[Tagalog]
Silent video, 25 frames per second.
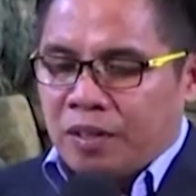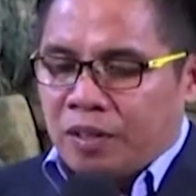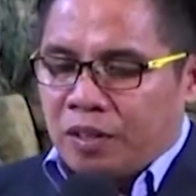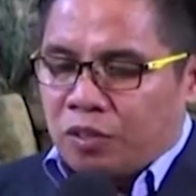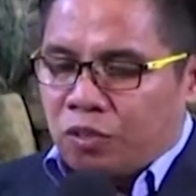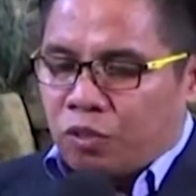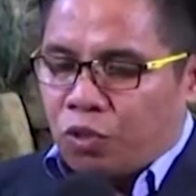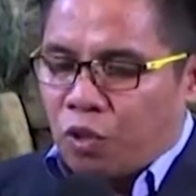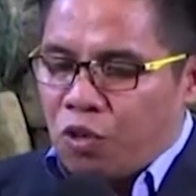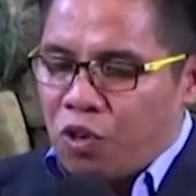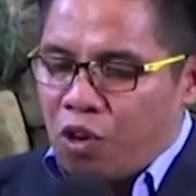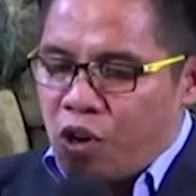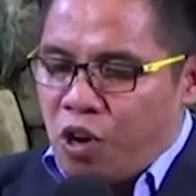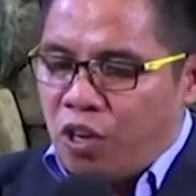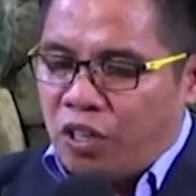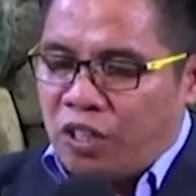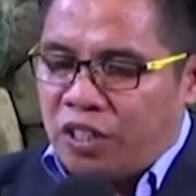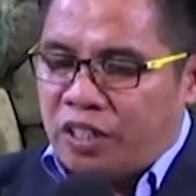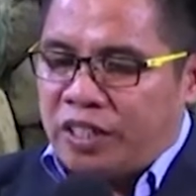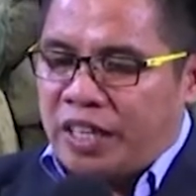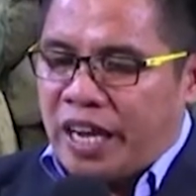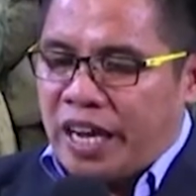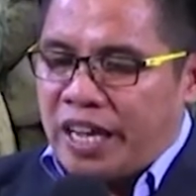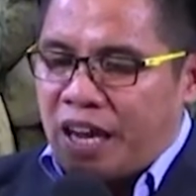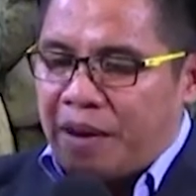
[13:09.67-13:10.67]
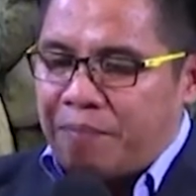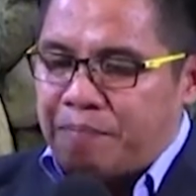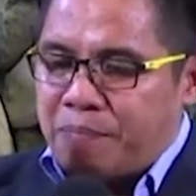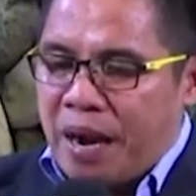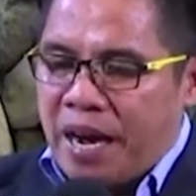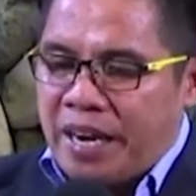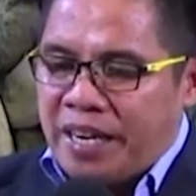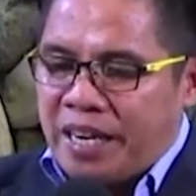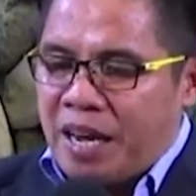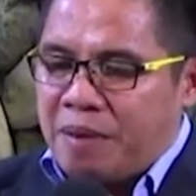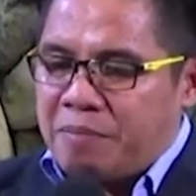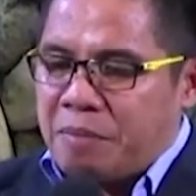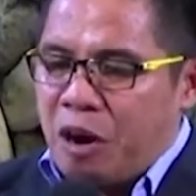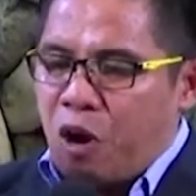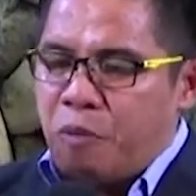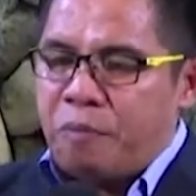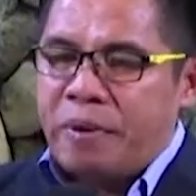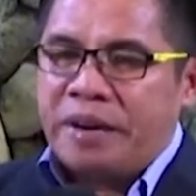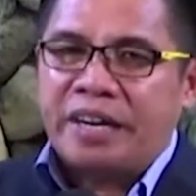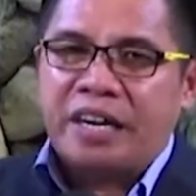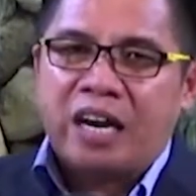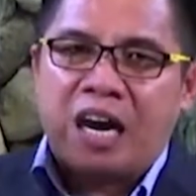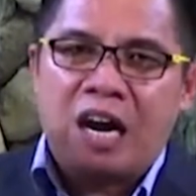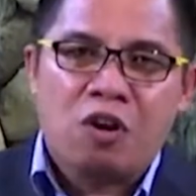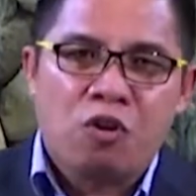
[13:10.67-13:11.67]
Tungod kay ang bana
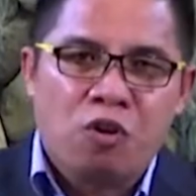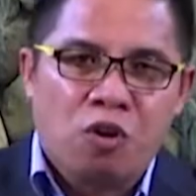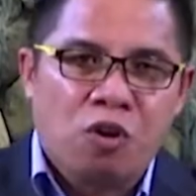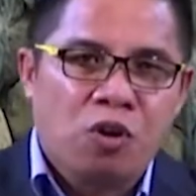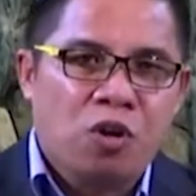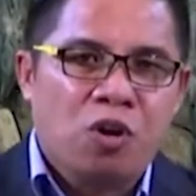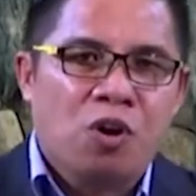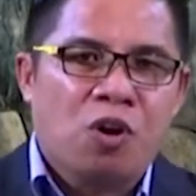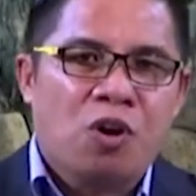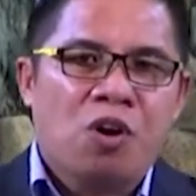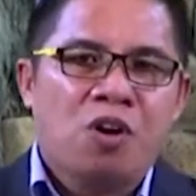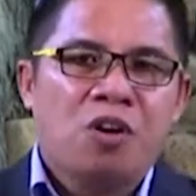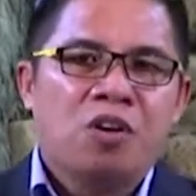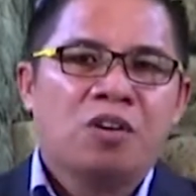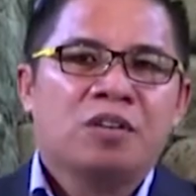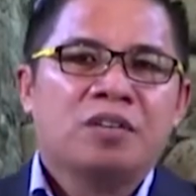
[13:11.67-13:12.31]
mauman ang ulo,